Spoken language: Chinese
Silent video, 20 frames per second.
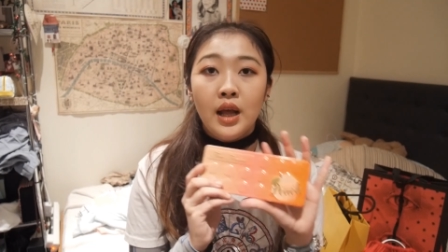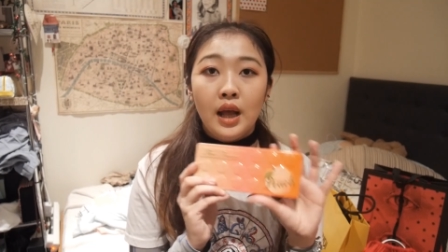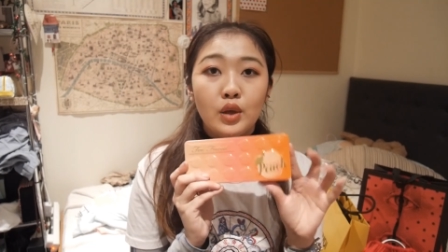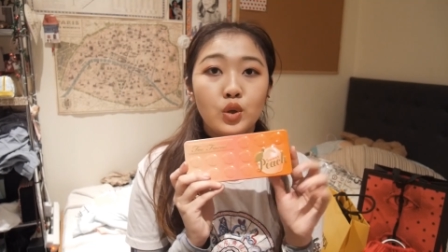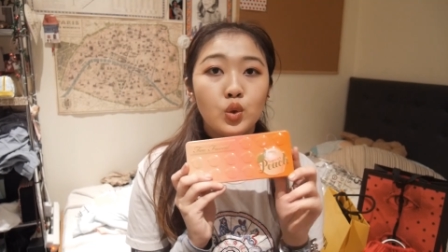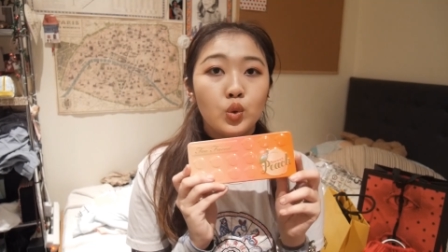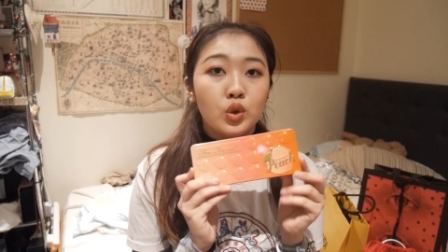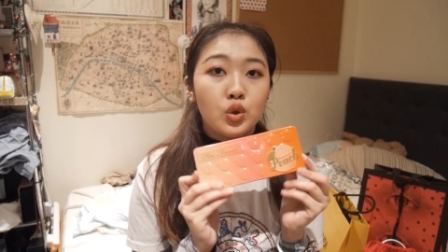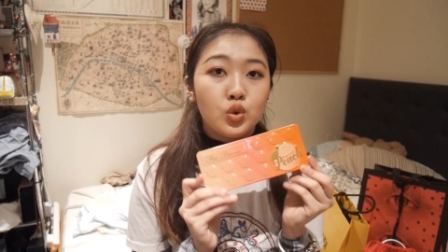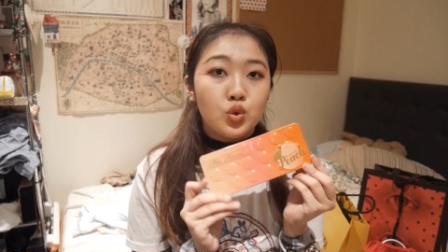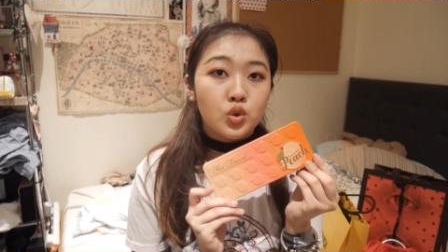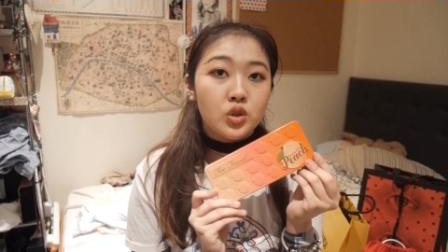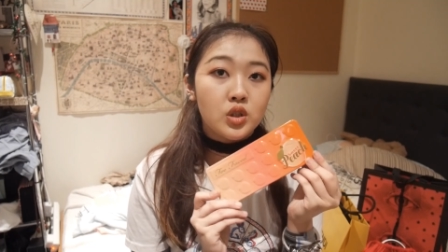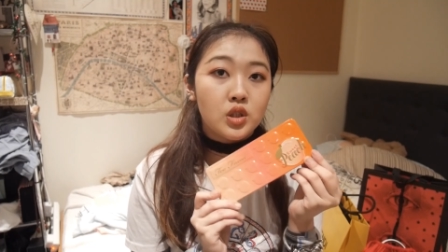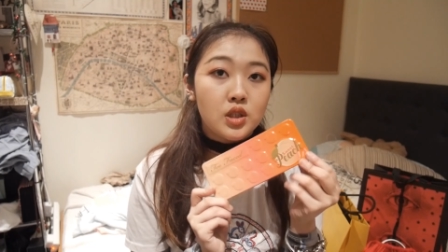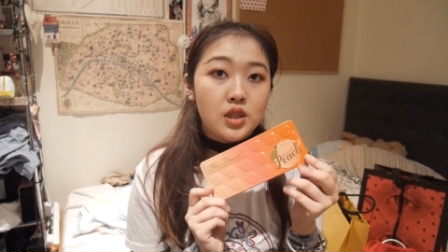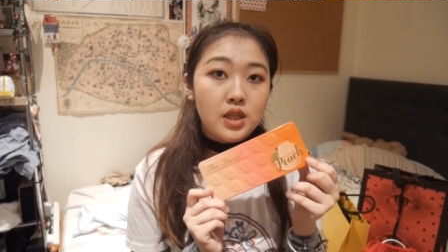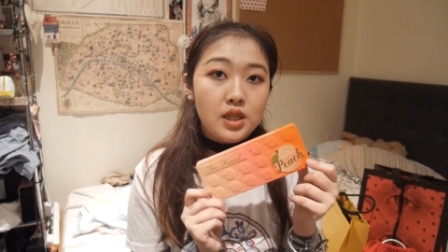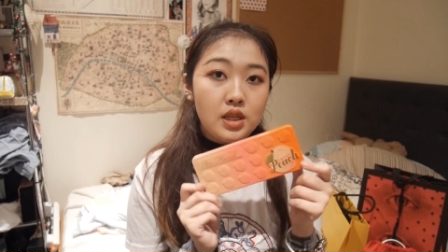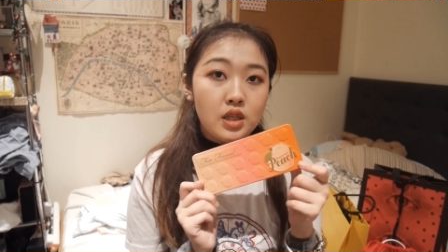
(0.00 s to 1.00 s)
她用的就
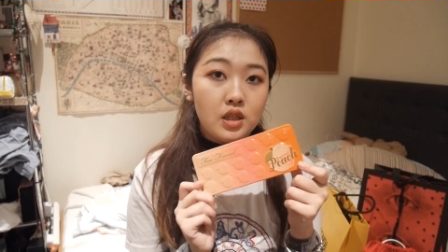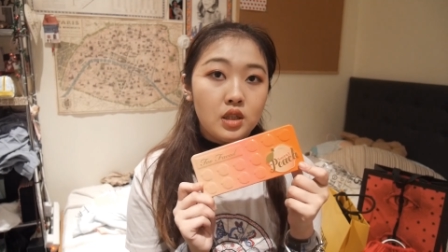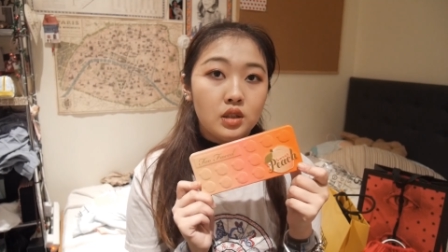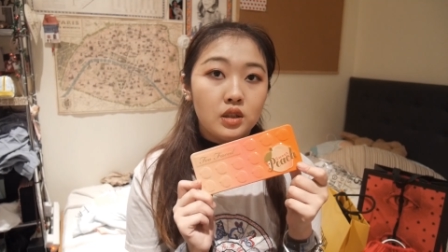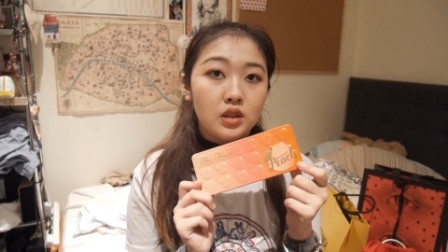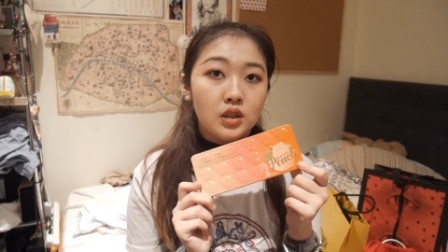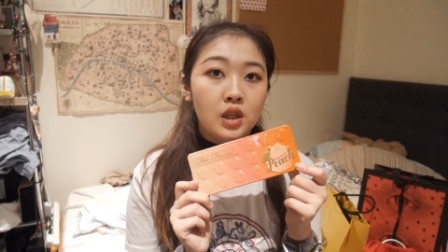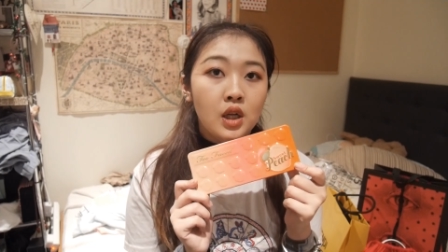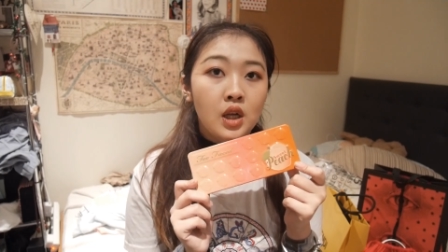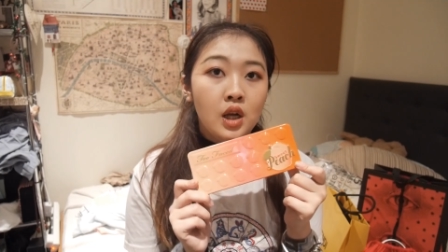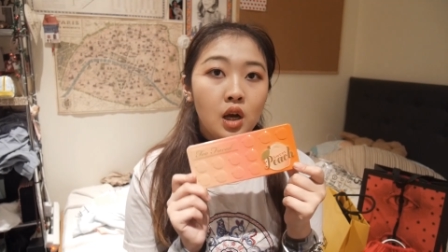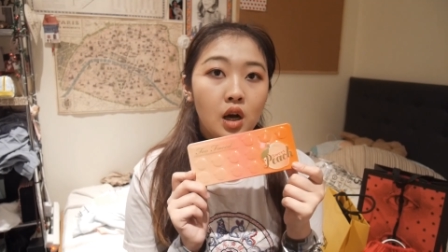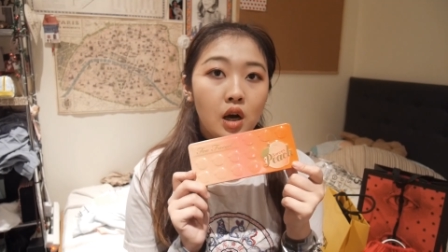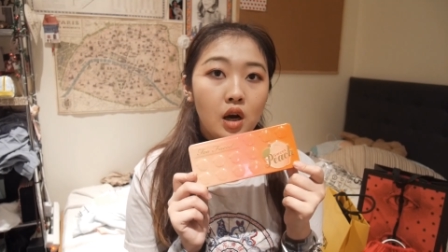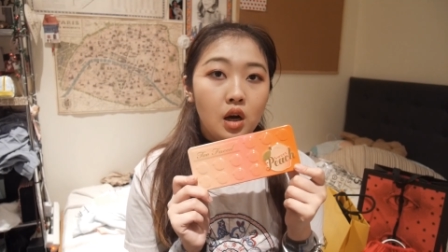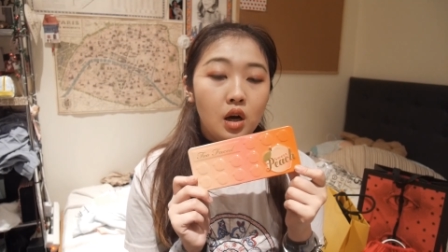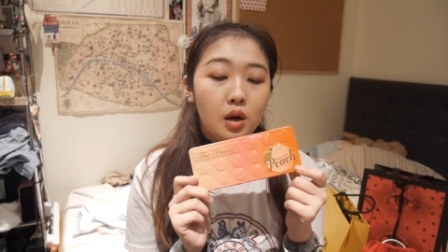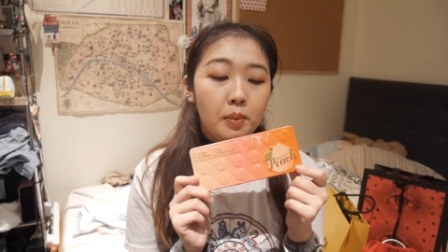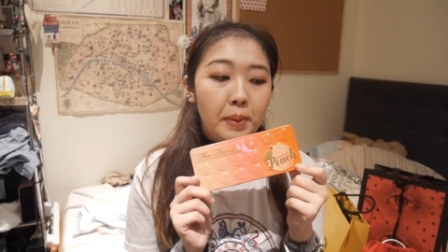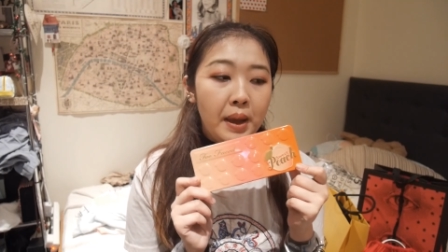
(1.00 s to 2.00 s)
是这一个
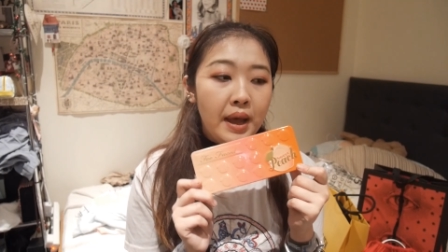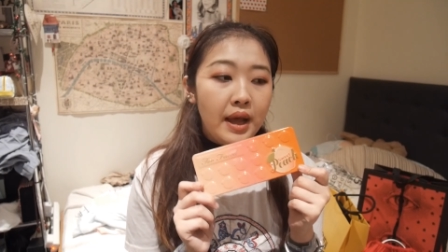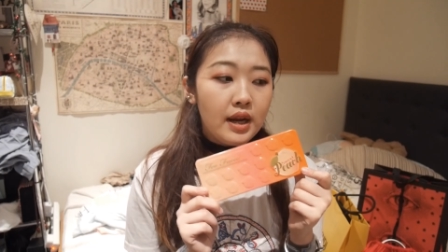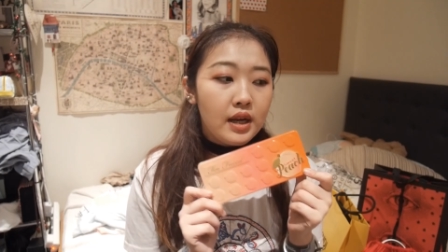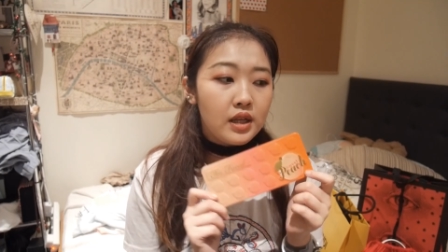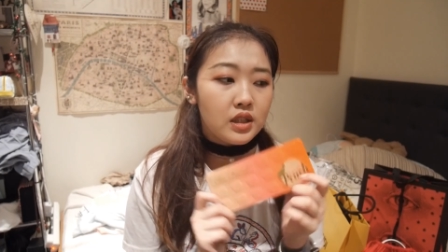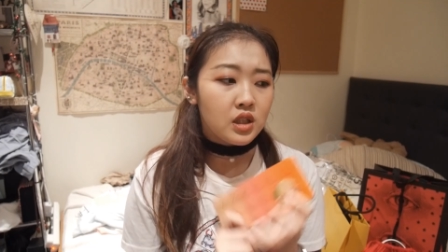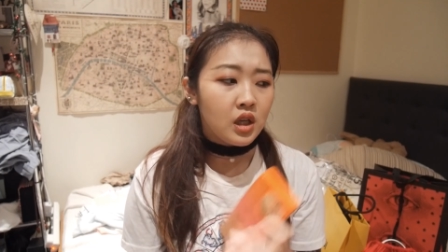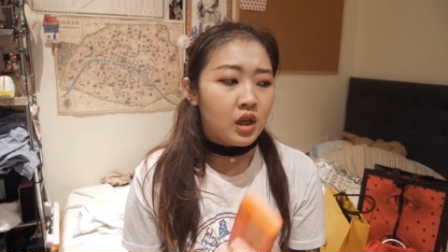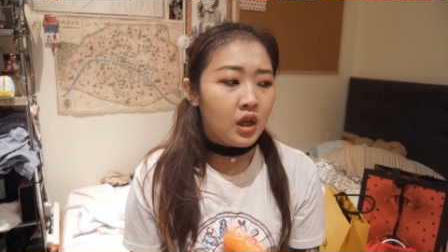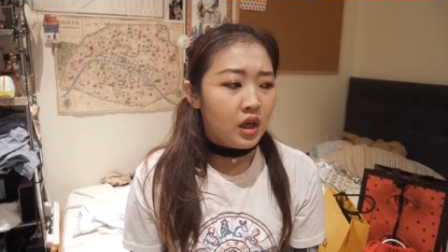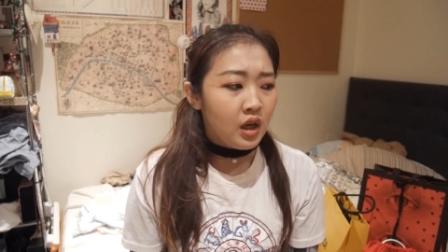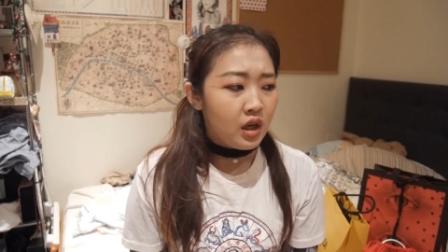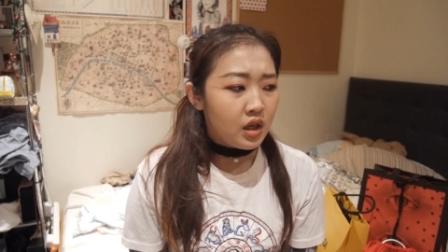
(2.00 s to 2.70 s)
呃 Palette。